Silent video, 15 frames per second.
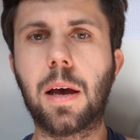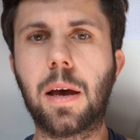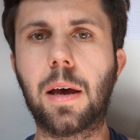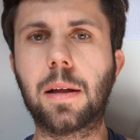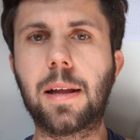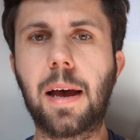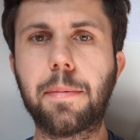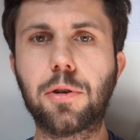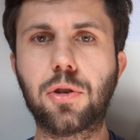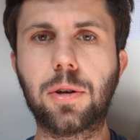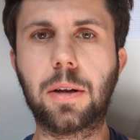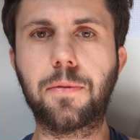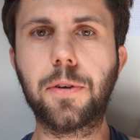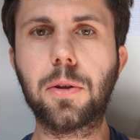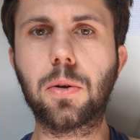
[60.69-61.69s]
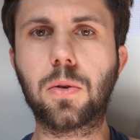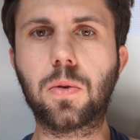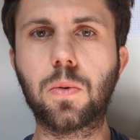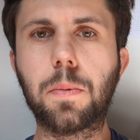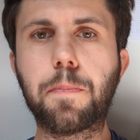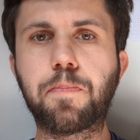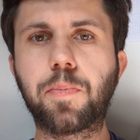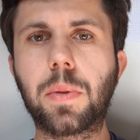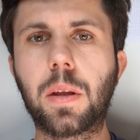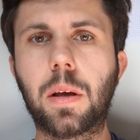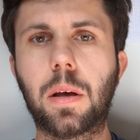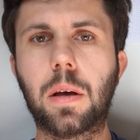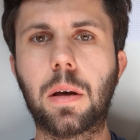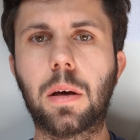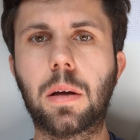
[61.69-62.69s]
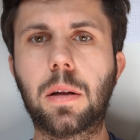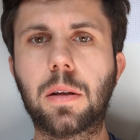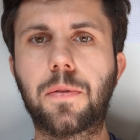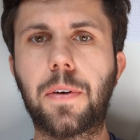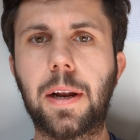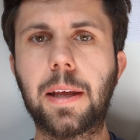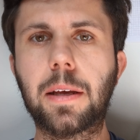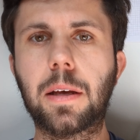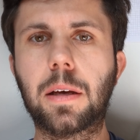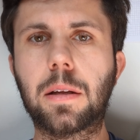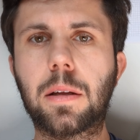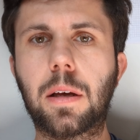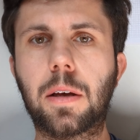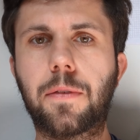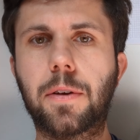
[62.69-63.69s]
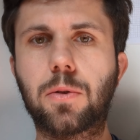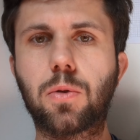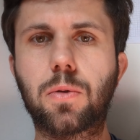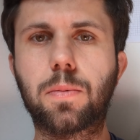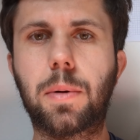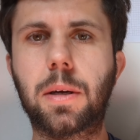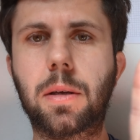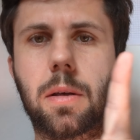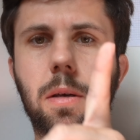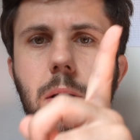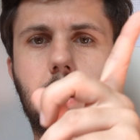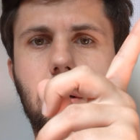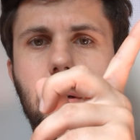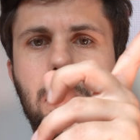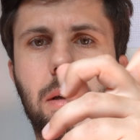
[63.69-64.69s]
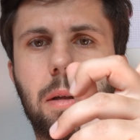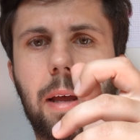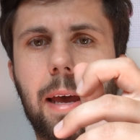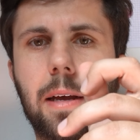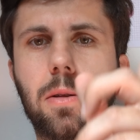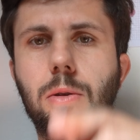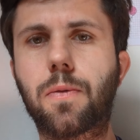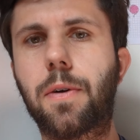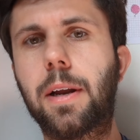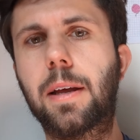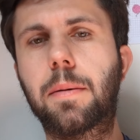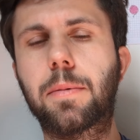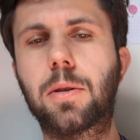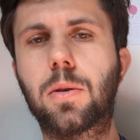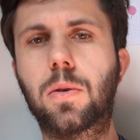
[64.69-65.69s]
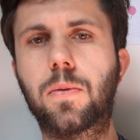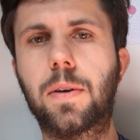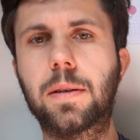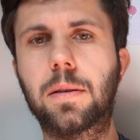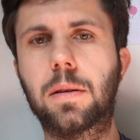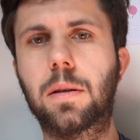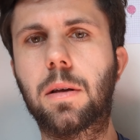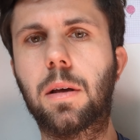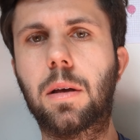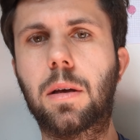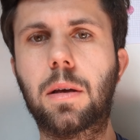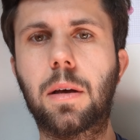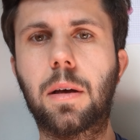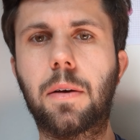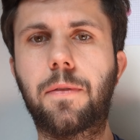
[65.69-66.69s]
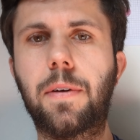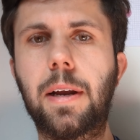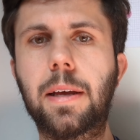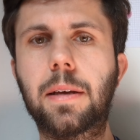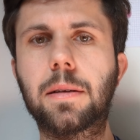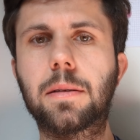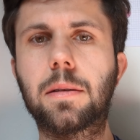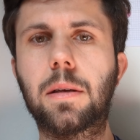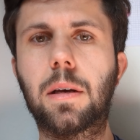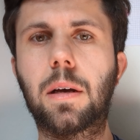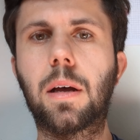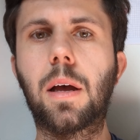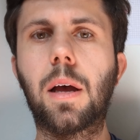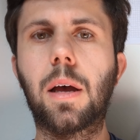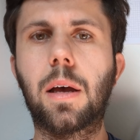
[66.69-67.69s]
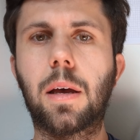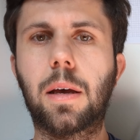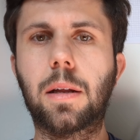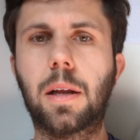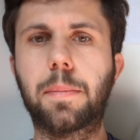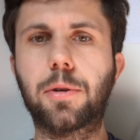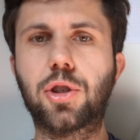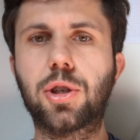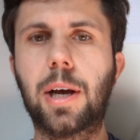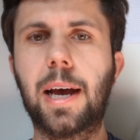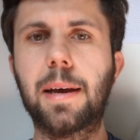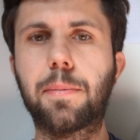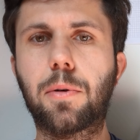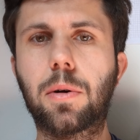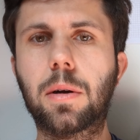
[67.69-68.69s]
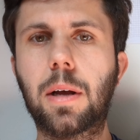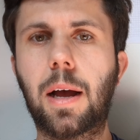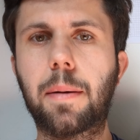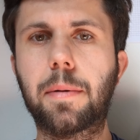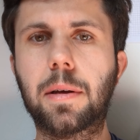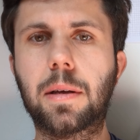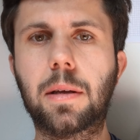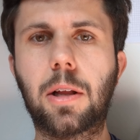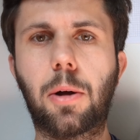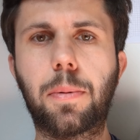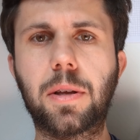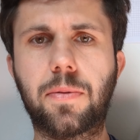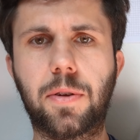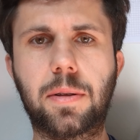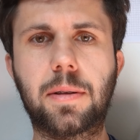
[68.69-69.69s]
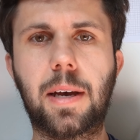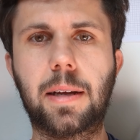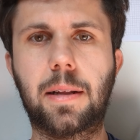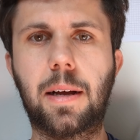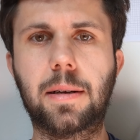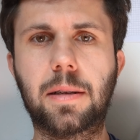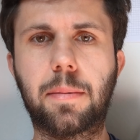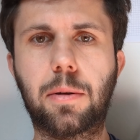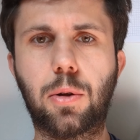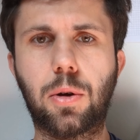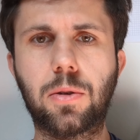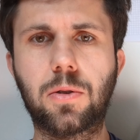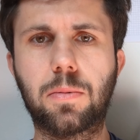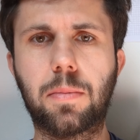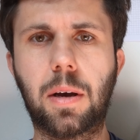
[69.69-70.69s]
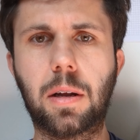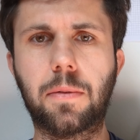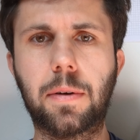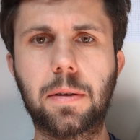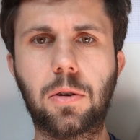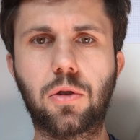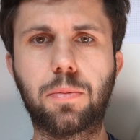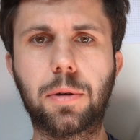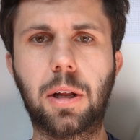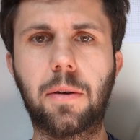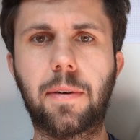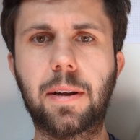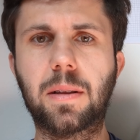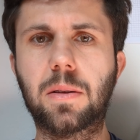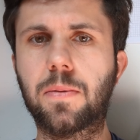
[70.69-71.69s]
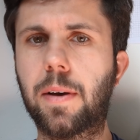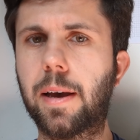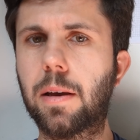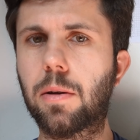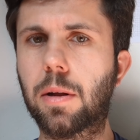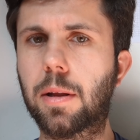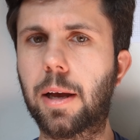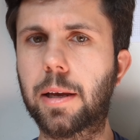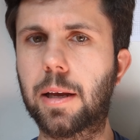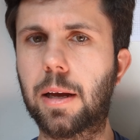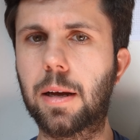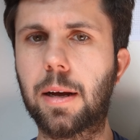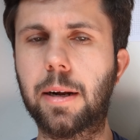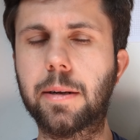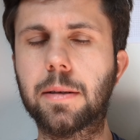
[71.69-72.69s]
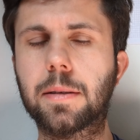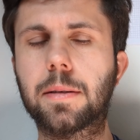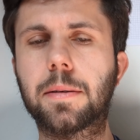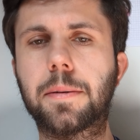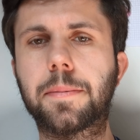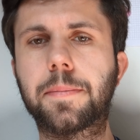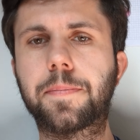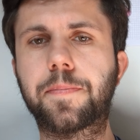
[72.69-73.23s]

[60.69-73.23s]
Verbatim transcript: Äh, da habe ich schon ein Video zu. Äh, das verlinke ich dir. Ich versuche es mal hier in der Ecke zu verlinken, beziehungsweise ich äh, verlinke es dir in der Beschreibung. Aber ich glaube, es wird Zeit, langsam ein neues zu machen, weil es auch schon mittlerweile zwei oder drei Jahre alt ist.